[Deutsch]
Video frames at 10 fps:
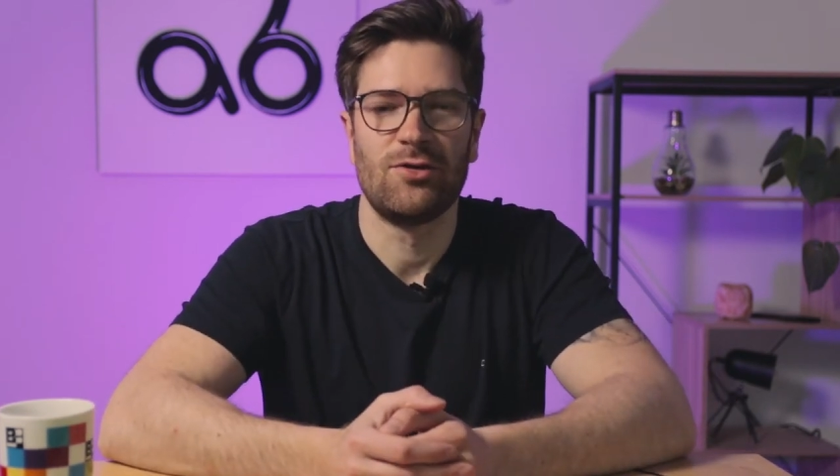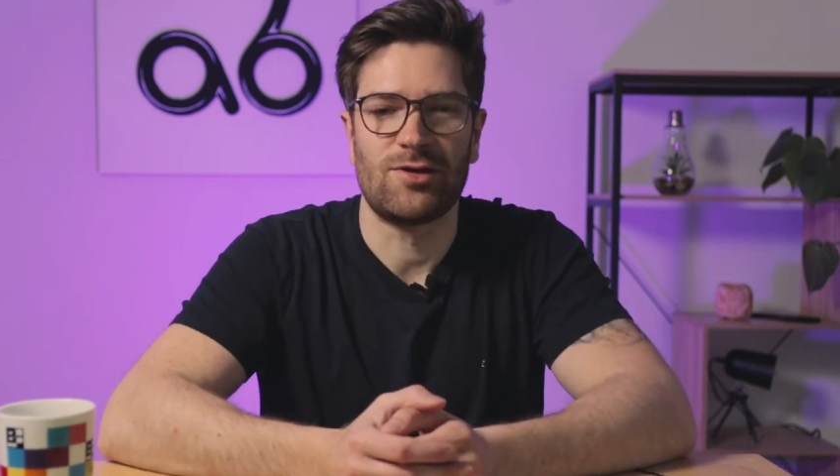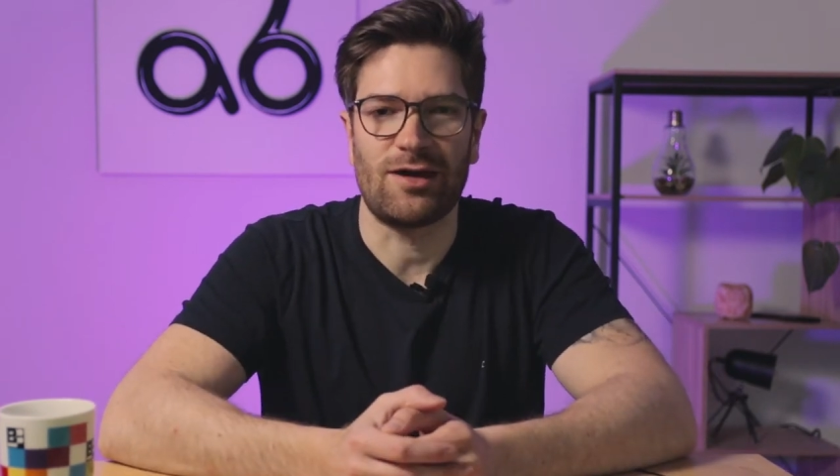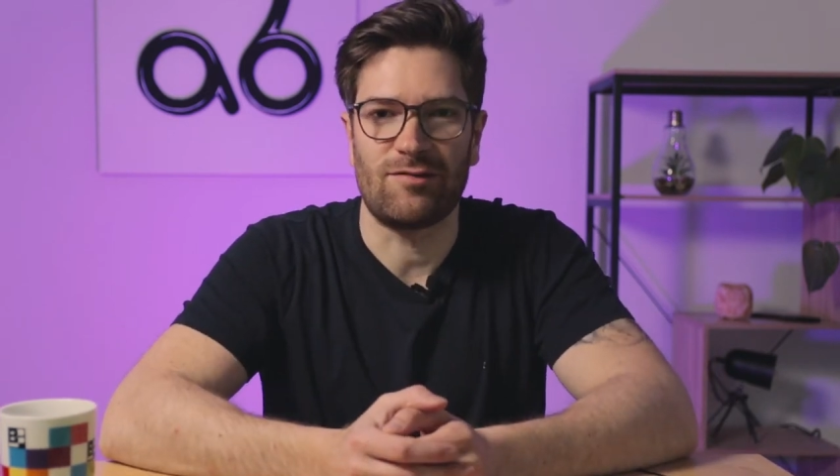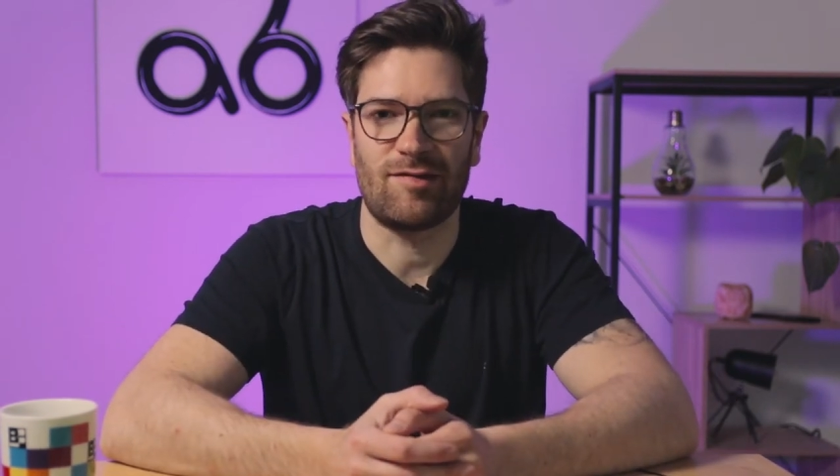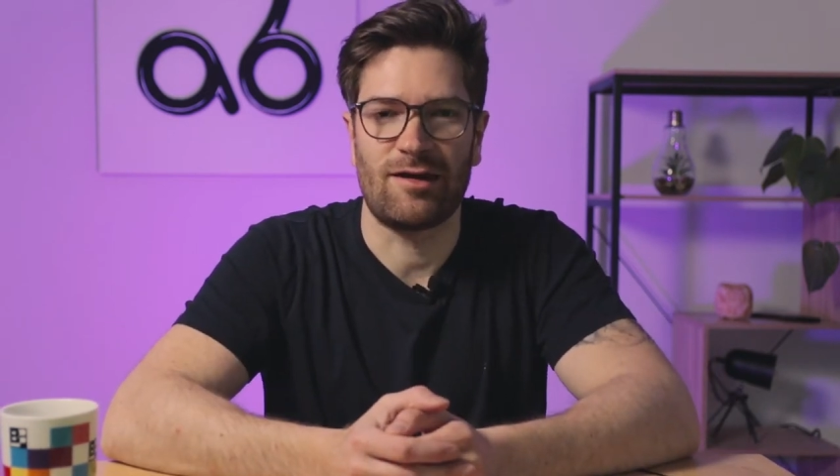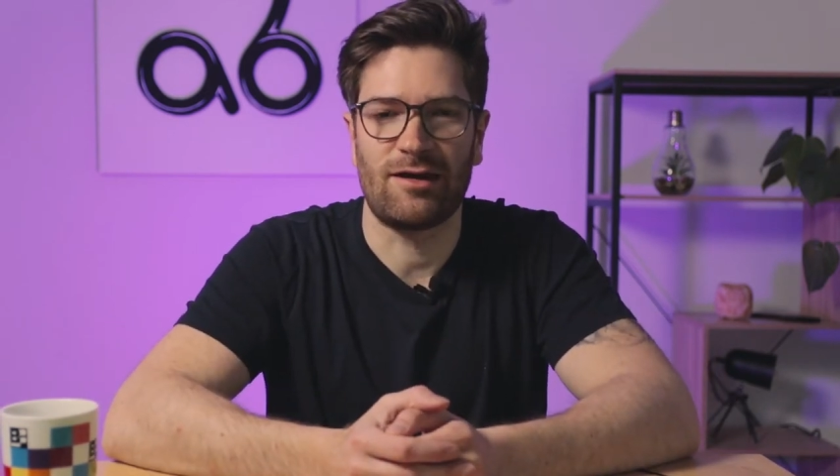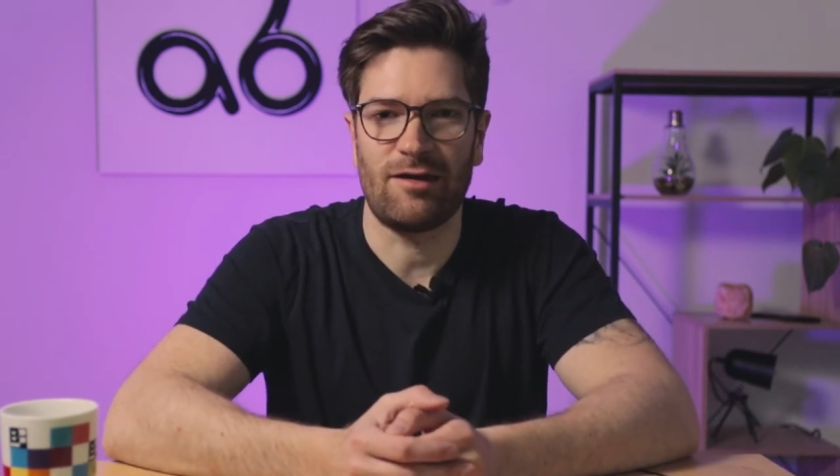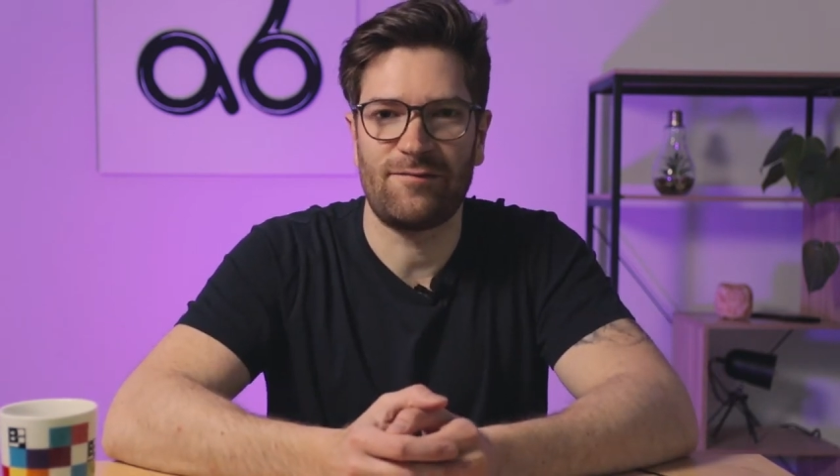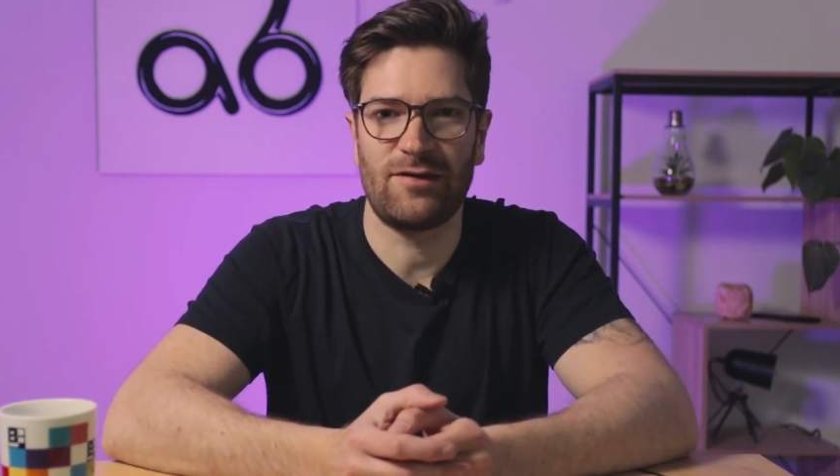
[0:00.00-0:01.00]
durch Reißwasser
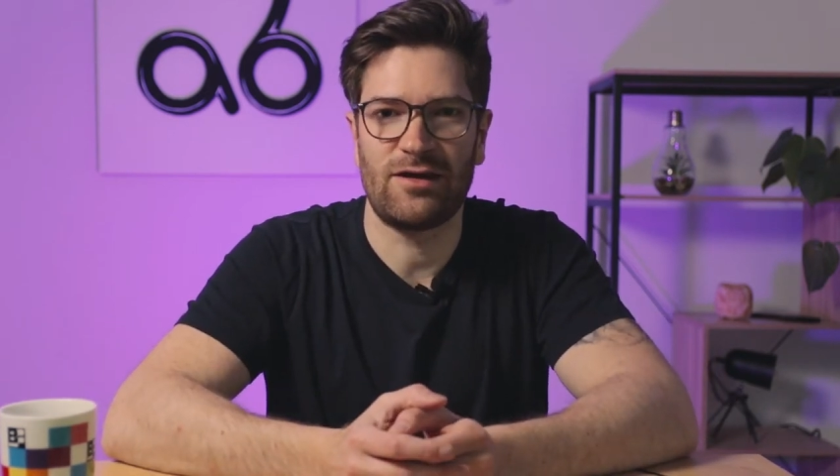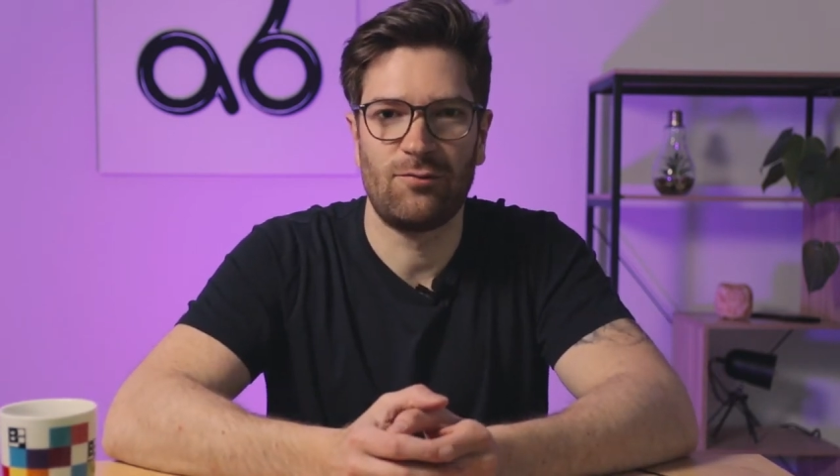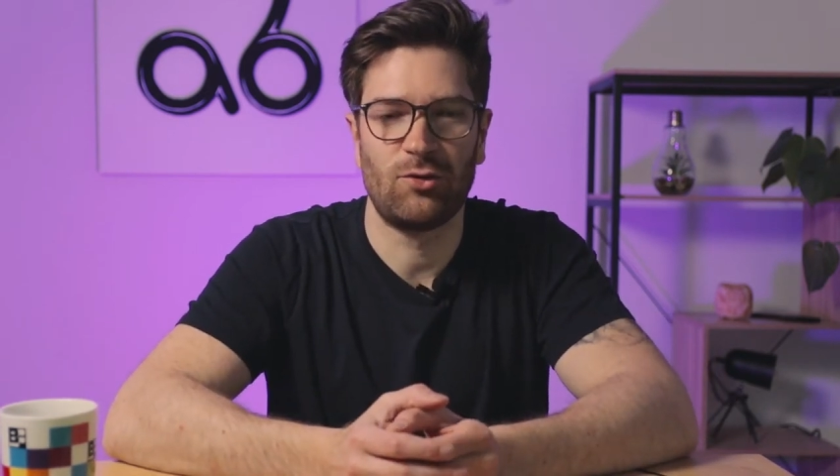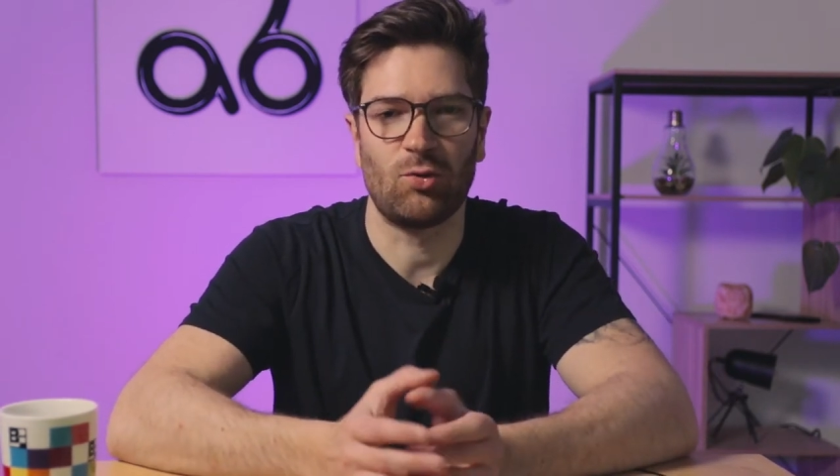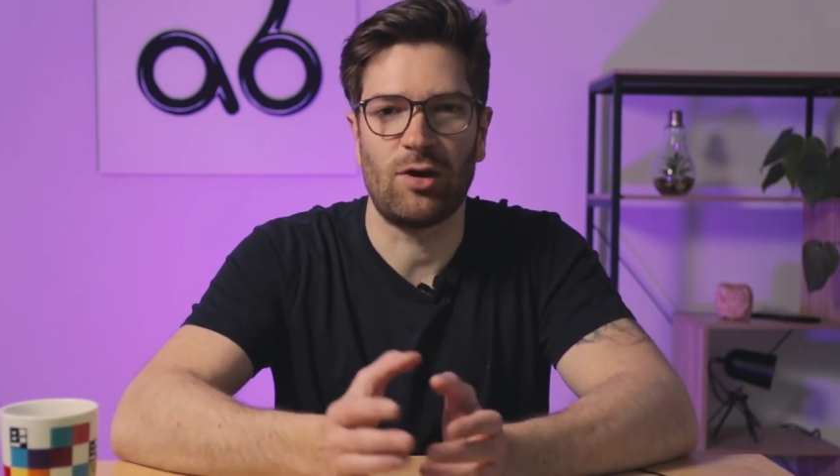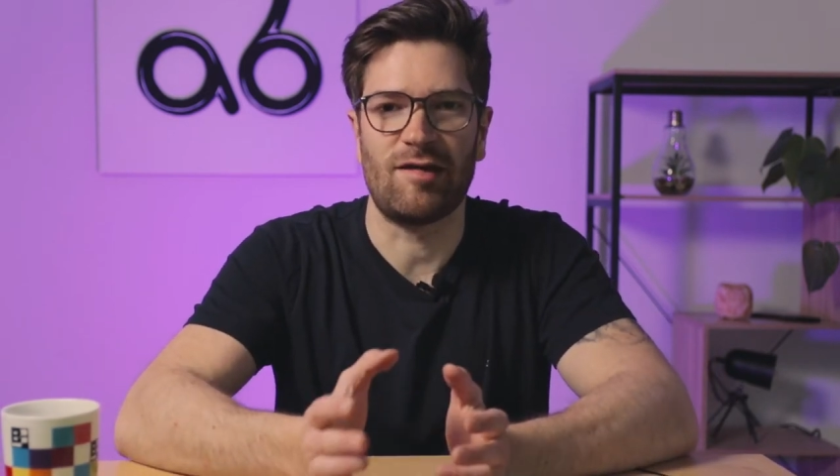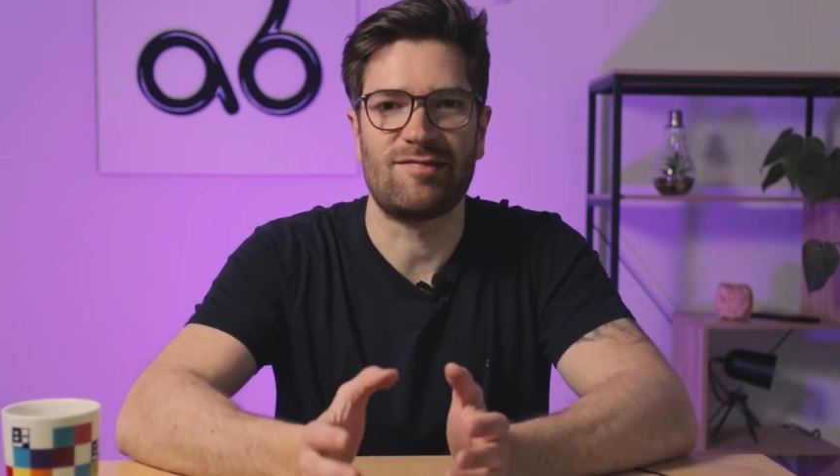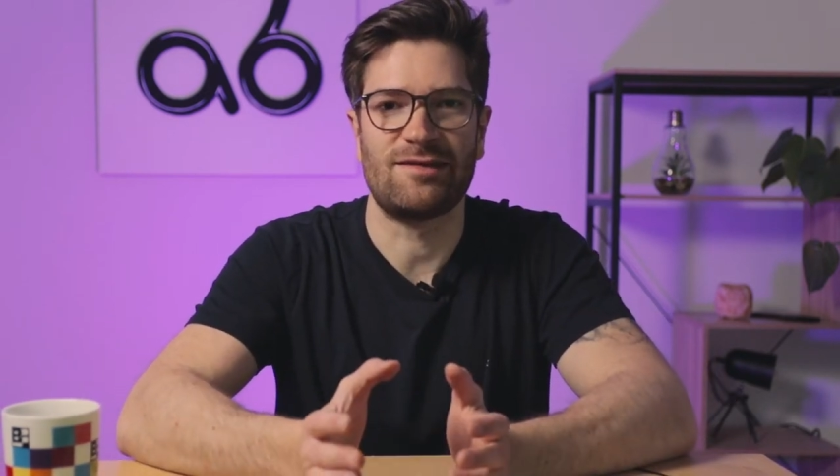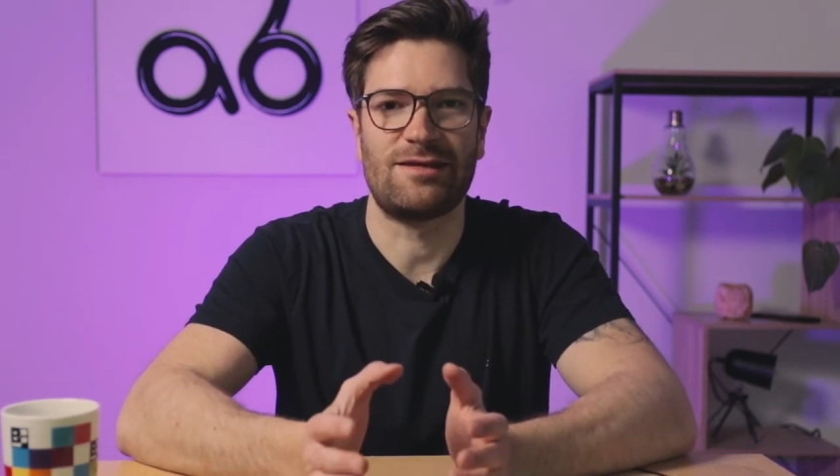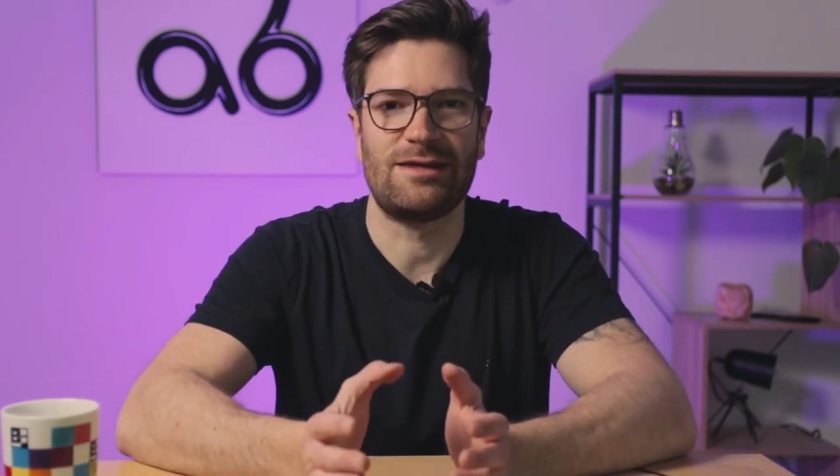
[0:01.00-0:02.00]
gekräftigt wird oder
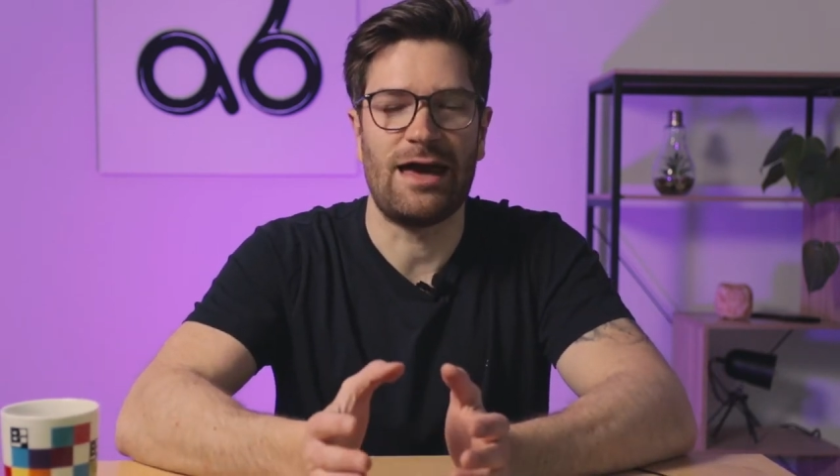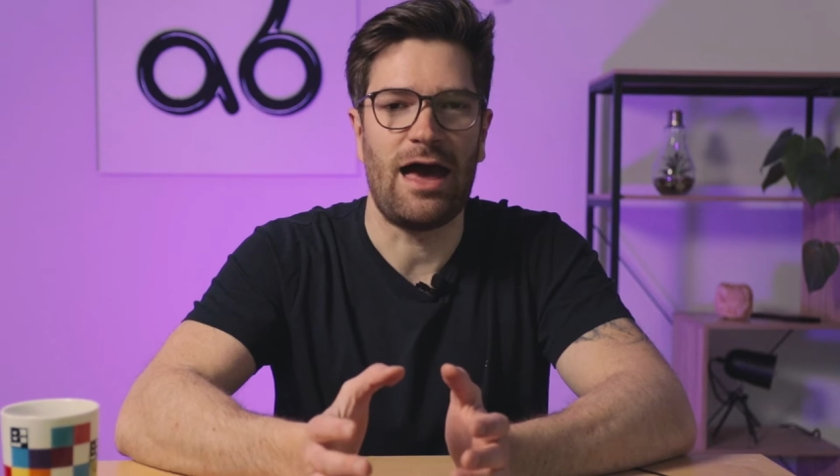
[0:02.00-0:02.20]
dass die